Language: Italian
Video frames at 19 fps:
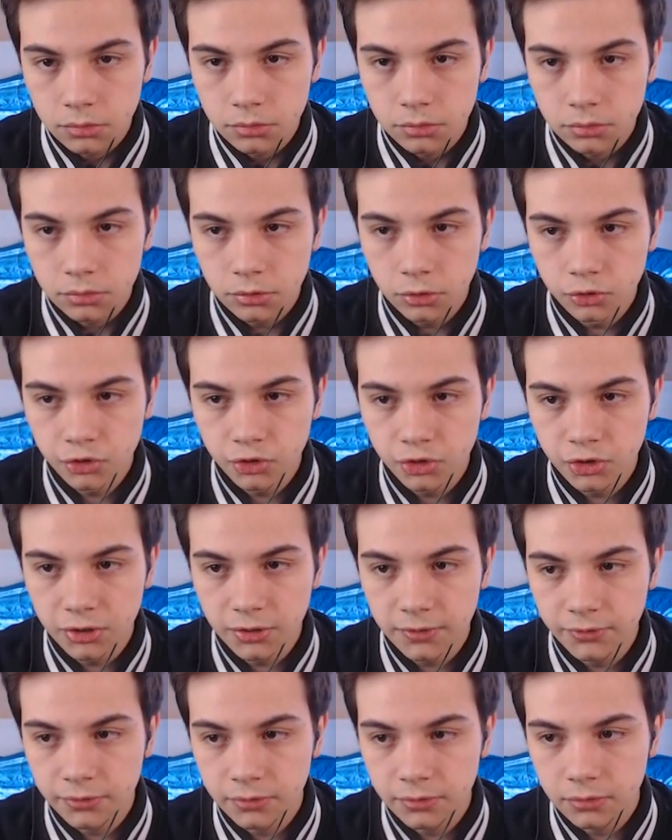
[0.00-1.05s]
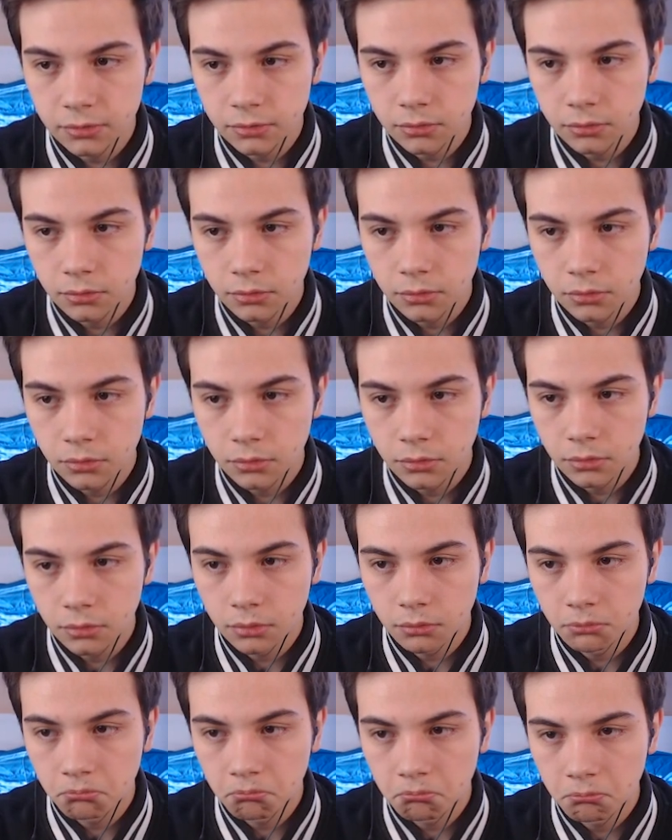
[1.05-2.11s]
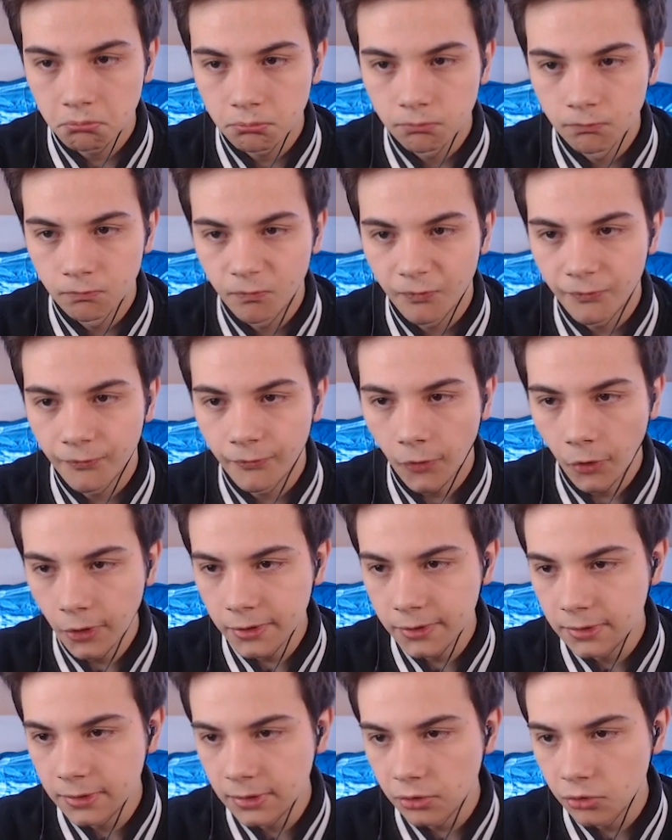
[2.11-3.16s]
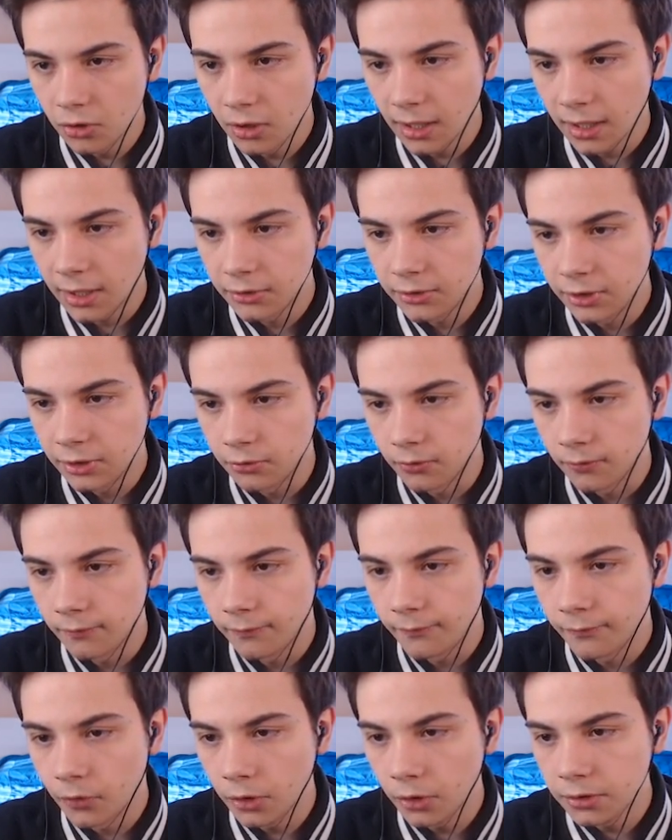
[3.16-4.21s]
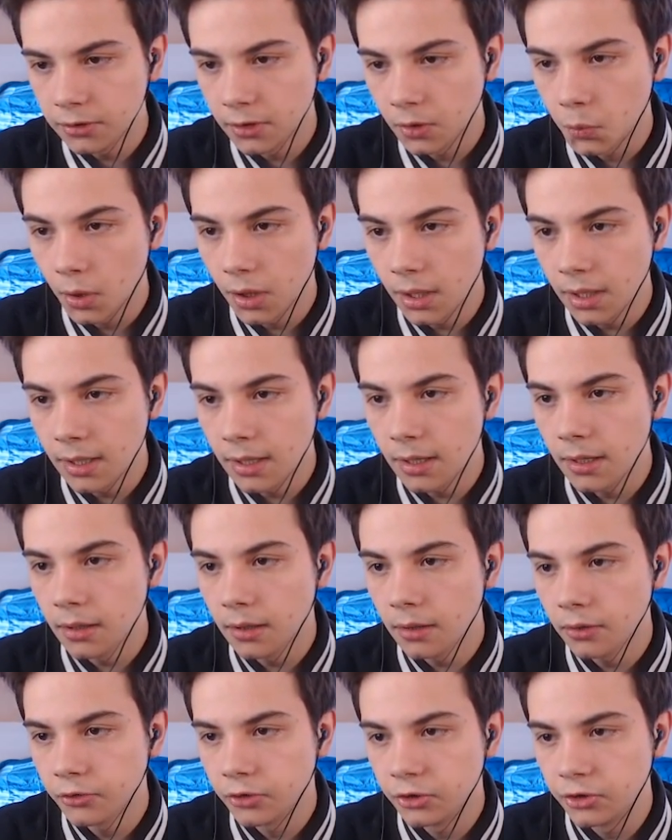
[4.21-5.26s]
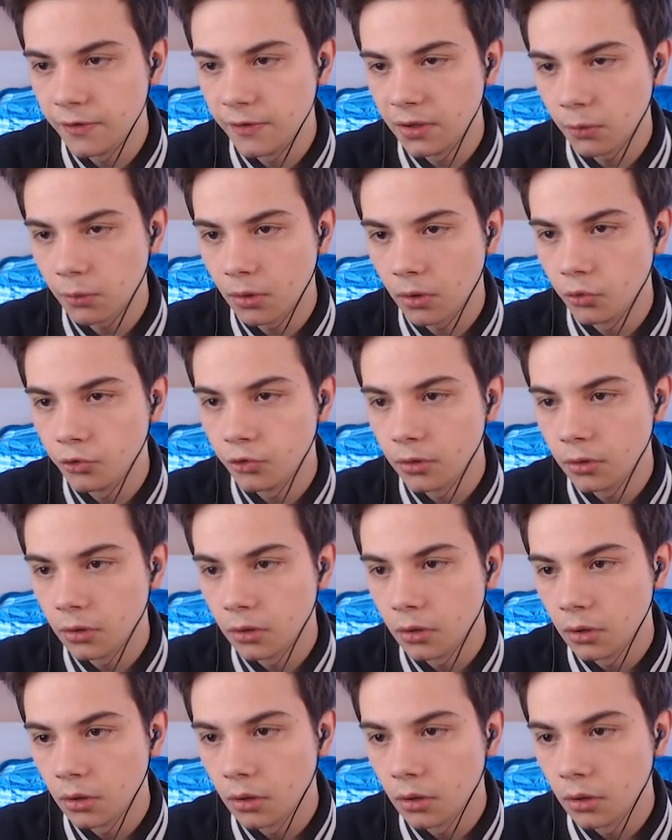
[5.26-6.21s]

Non si... Mm, foglie, io direi che sì, sono foglie quelle, se si vede qualcosina.